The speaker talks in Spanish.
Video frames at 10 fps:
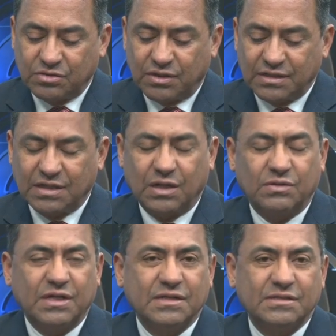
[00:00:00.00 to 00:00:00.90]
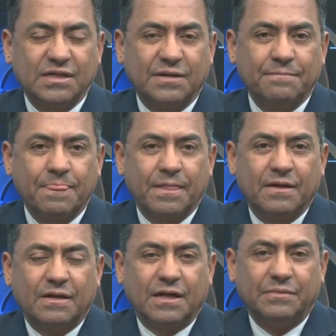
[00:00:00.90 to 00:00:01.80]
Durante la audiencia,
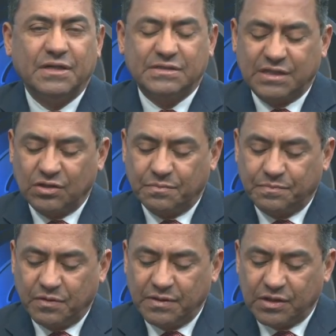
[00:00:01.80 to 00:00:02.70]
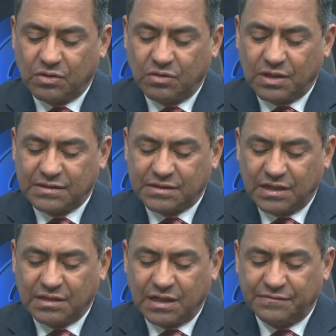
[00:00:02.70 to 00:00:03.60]
la Ministerio Público,
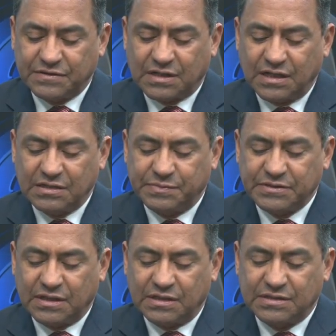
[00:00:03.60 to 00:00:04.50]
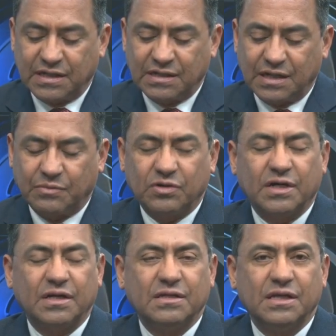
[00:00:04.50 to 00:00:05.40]
adscrita a la Fiscalía Especializada de la
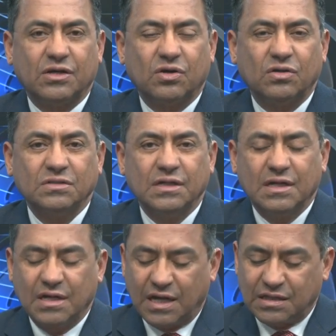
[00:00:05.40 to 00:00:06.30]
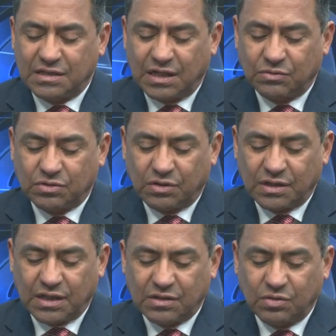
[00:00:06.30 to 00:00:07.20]
Mujer, indicó ante la
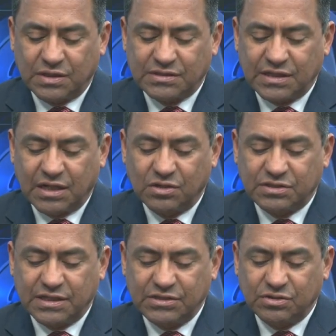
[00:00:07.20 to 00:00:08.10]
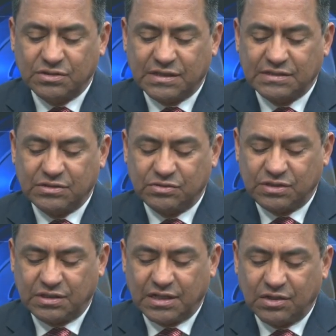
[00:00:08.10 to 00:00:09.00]
autoridad judicial los hechos que se
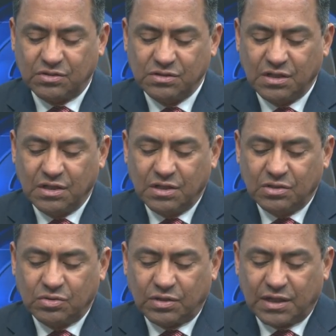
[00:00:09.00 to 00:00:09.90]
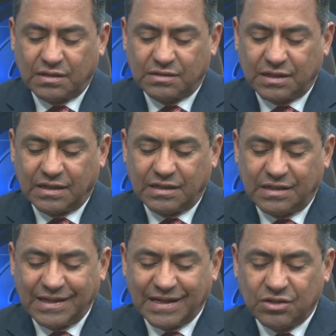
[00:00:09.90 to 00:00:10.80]
suscitaron durante el
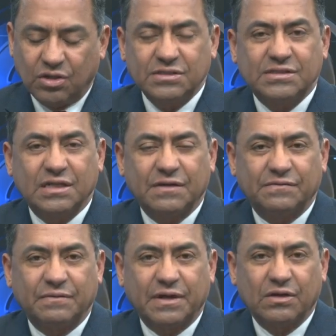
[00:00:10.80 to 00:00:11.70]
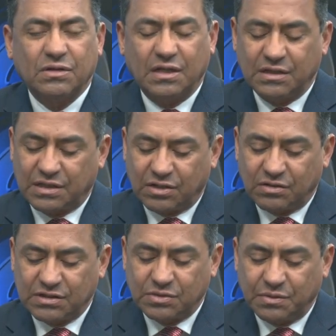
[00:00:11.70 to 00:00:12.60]
día 12 de febrero en el
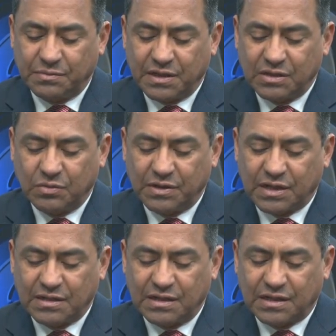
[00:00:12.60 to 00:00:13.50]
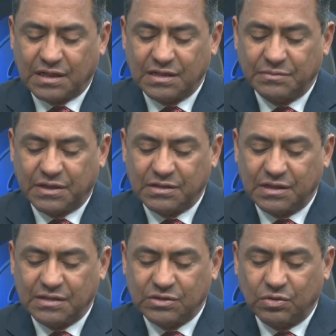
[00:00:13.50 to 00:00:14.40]
interior de su vivienda ubicada en la calle
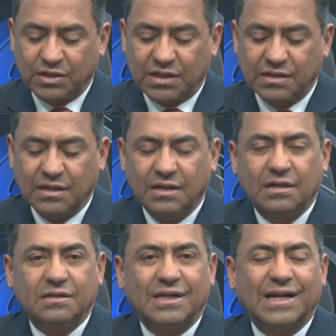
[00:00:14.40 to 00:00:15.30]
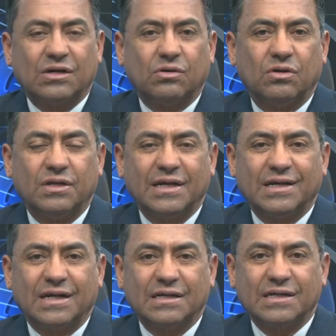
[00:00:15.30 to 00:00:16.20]
Martínez Grulla de la colonia
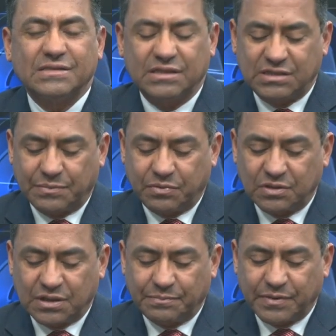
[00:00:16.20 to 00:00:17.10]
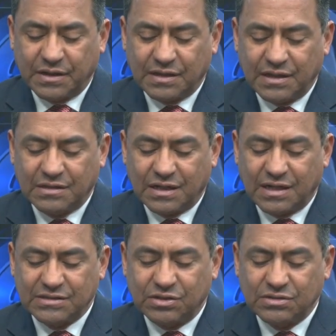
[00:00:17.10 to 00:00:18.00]
Granjas de Chapultepec entre
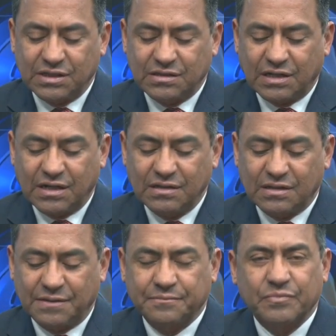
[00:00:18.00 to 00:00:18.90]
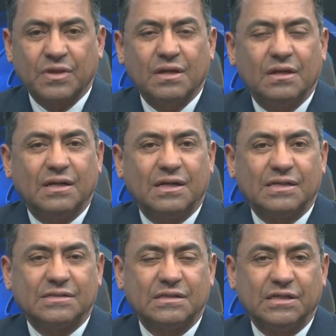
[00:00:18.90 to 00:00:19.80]
las 12 y 30 y
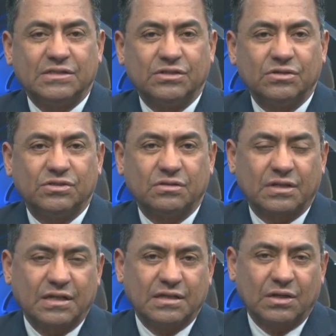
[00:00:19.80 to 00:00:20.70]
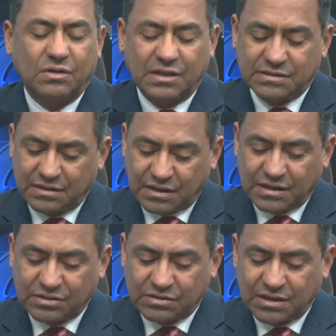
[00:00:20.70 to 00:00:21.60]
las 18.30 horas, entre
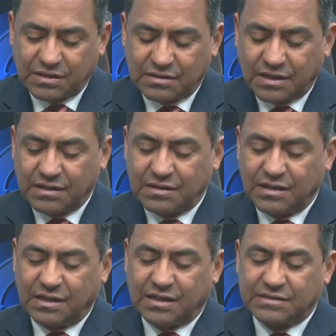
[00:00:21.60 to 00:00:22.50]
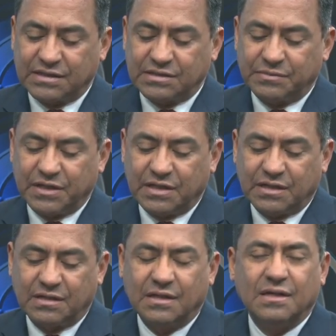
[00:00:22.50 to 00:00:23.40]
las 12 y y las 6 y
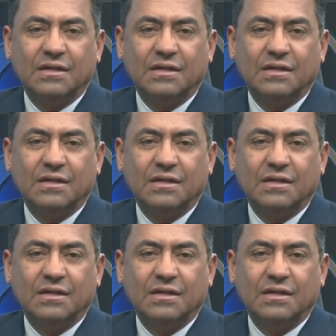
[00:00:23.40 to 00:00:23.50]
media